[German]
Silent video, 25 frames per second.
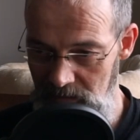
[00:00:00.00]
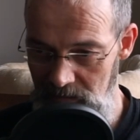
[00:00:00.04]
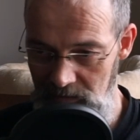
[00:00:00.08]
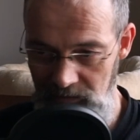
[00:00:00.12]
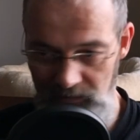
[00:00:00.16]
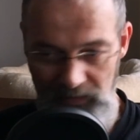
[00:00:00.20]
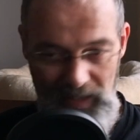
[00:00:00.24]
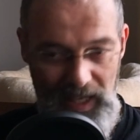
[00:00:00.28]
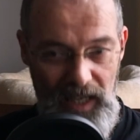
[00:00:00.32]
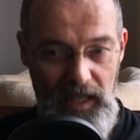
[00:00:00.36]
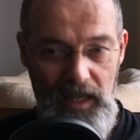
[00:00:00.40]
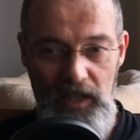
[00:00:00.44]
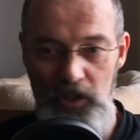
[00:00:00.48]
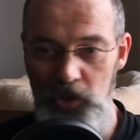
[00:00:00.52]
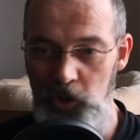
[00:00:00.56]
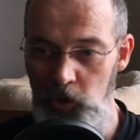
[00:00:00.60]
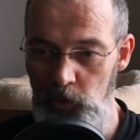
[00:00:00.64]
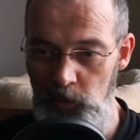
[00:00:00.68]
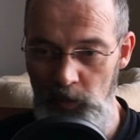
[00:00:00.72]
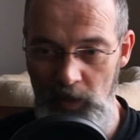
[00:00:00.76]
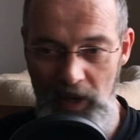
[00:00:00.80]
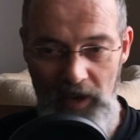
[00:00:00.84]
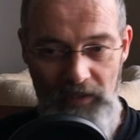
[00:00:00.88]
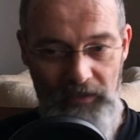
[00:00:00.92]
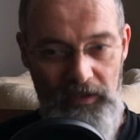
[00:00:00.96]
wer da
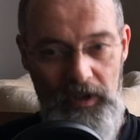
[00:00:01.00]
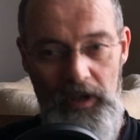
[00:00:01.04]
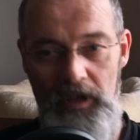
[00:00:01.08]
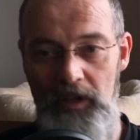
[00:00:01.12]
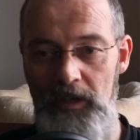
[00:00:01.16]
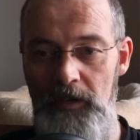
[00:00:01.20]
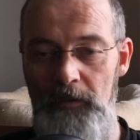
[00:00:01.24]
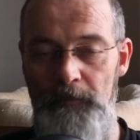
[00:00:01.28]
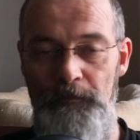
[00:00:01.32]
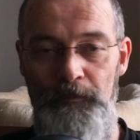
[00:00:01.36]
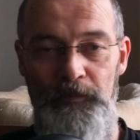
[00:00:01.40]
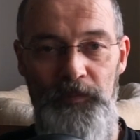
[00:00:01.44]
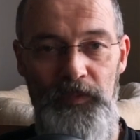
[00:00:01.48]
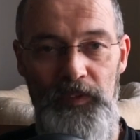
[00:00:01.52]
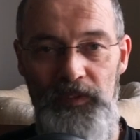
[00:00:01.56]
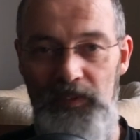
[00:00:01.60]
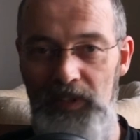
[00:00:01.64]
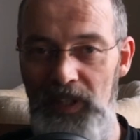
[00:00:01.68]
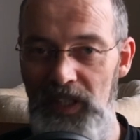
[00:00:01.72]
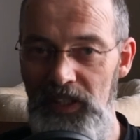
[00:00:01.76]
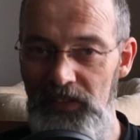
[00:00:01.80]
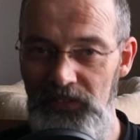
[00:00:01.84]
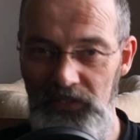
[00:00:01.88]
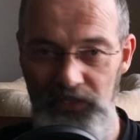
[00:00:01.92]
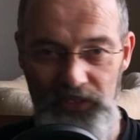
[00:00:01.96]
schon mal war,
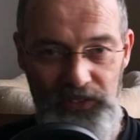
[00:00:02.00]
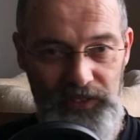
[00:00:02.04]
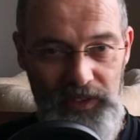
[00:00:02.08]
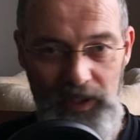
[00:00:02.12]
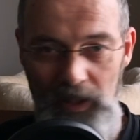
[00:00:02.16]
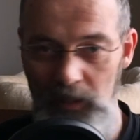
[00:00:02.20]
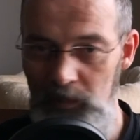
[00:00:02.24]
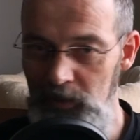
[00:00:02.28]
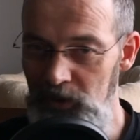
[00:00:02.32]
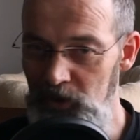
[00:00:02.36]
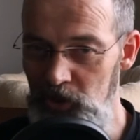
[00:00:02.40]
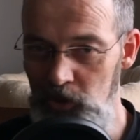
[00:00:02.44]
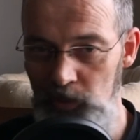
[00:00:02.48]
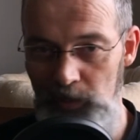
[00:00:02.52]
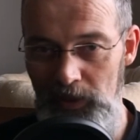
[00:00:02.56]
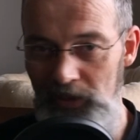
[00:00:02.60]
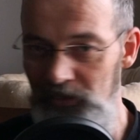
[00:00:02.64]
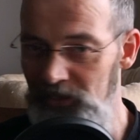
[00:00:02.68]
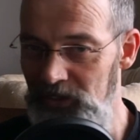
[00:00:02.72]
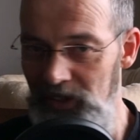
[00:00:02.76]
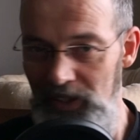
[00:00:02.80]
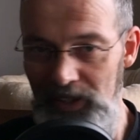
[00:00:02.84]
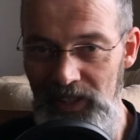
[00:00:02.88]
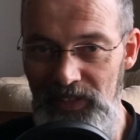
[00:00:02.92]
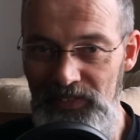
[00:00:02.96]
er sich damit schon mal
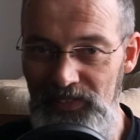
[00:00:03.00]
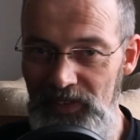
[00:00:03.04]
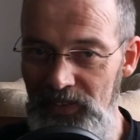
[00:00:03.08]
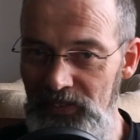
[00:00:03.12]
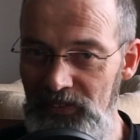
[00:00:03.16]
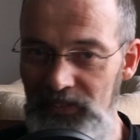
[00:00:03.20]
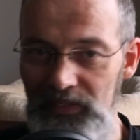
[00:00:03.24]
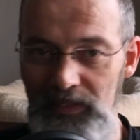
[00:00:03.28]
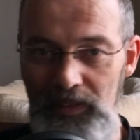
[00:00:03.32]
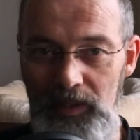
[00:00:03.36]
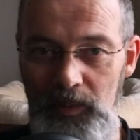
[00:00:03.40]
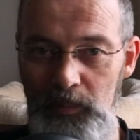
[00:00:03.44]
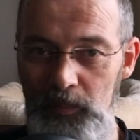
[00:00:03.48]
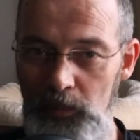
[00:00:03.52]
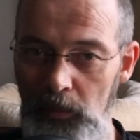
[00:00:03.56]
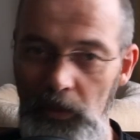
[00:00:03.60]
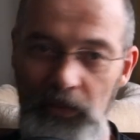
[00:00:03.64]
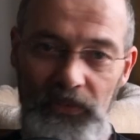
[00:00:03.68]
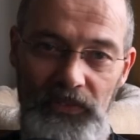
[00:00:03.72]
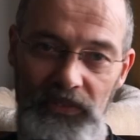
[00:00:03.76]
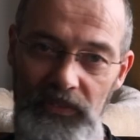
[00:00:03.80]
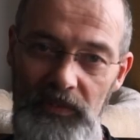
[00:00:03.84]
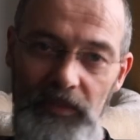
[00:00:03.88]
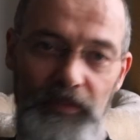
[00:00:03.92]
auseinandersetzen hat müssen.